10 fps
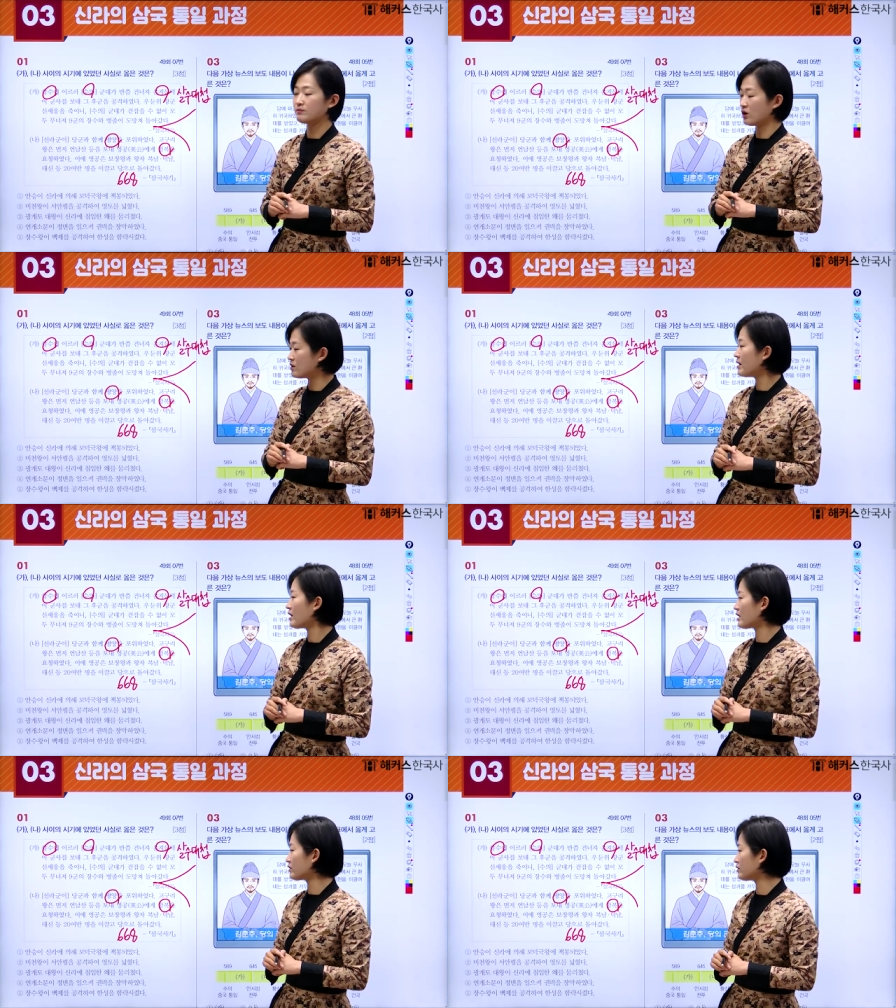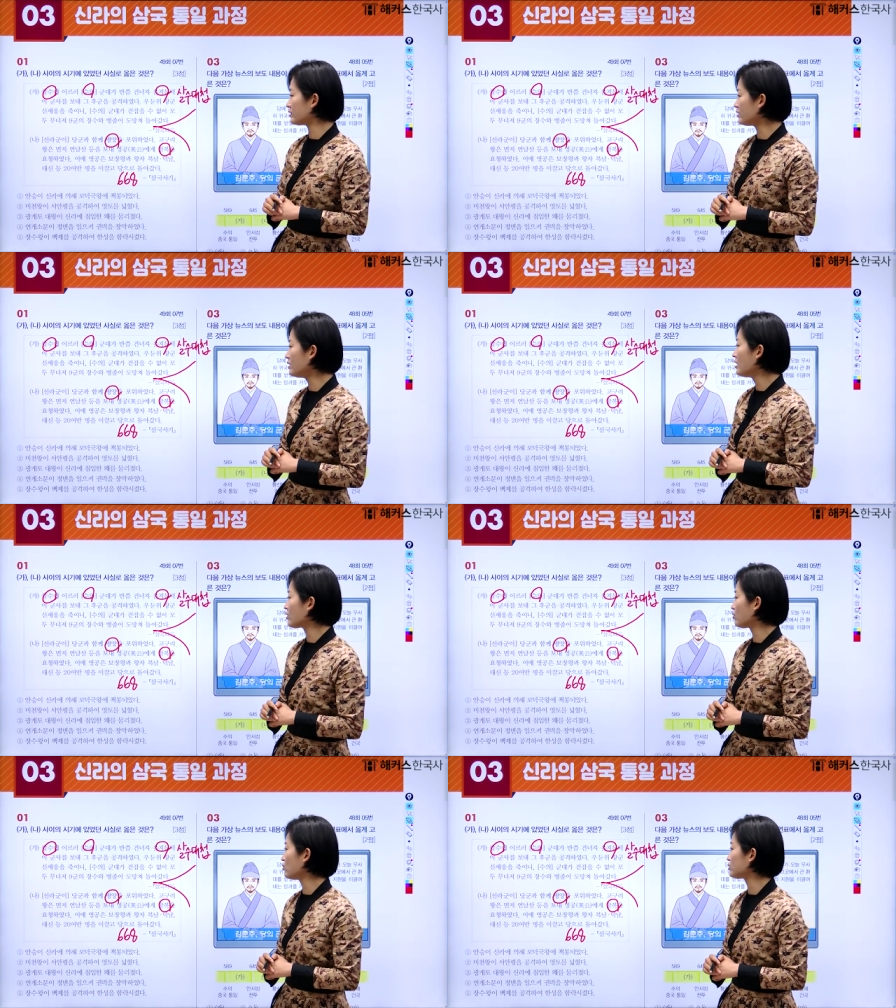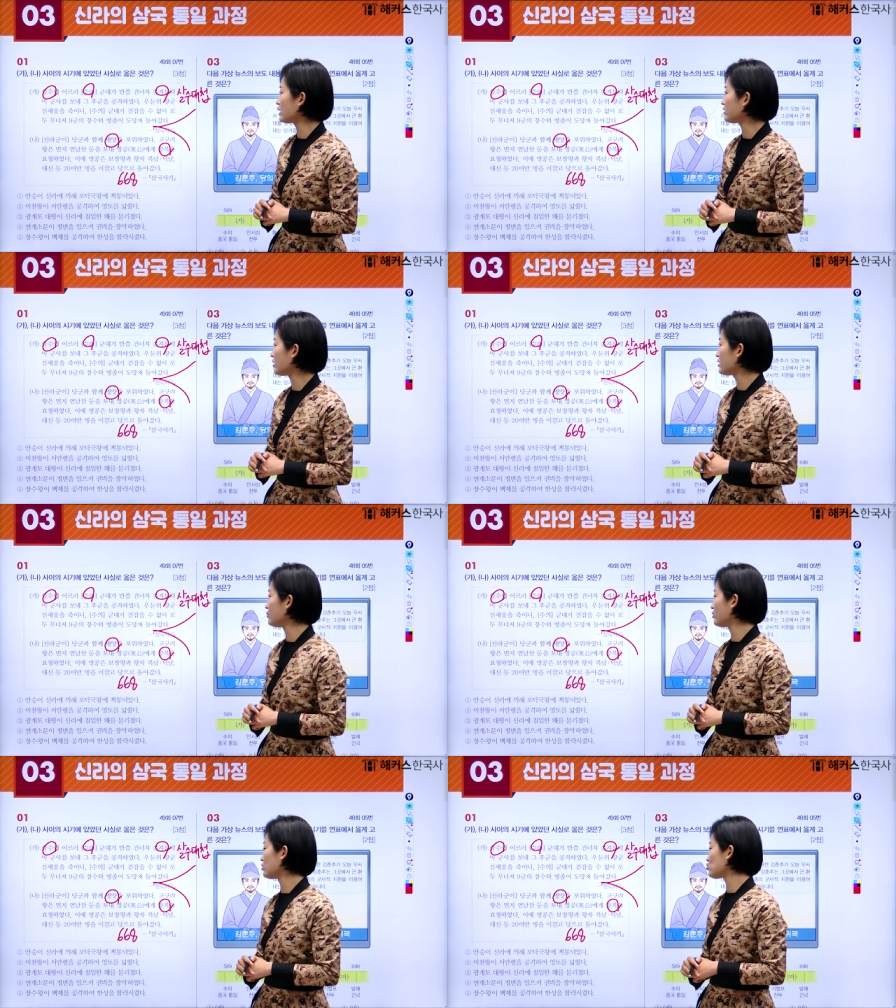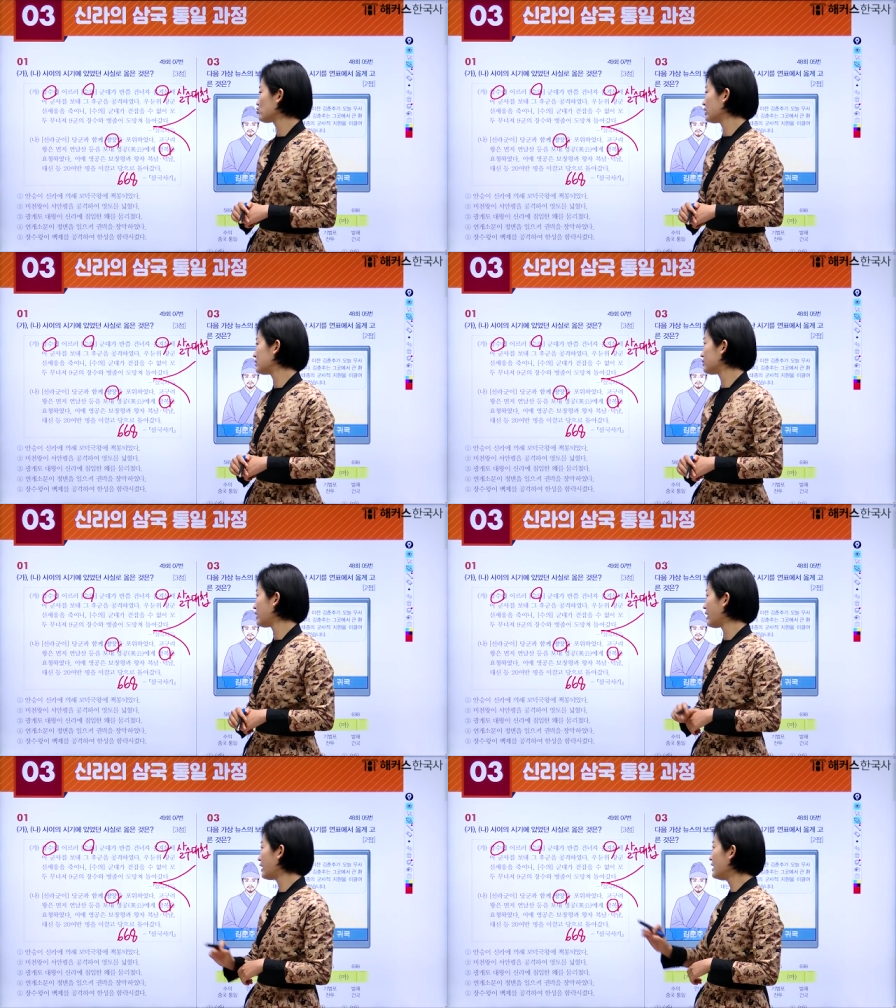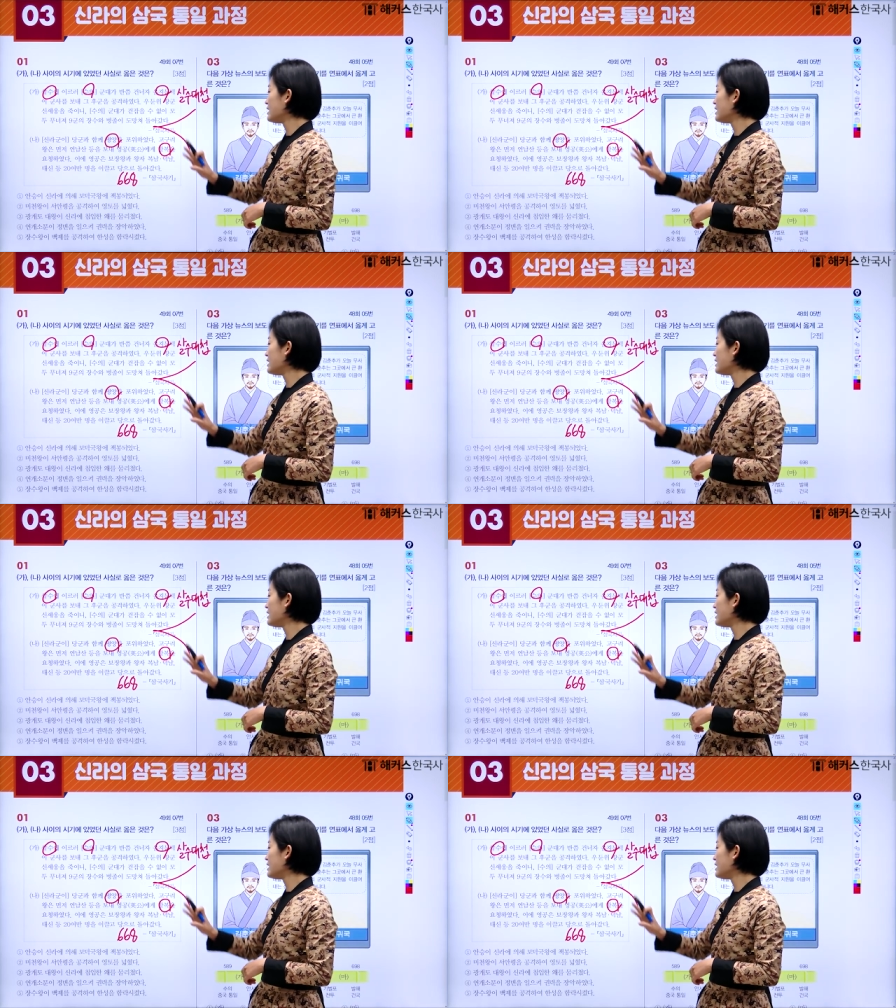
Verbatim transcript: 멸망하게 되는 고 사태를 보여주고 있는데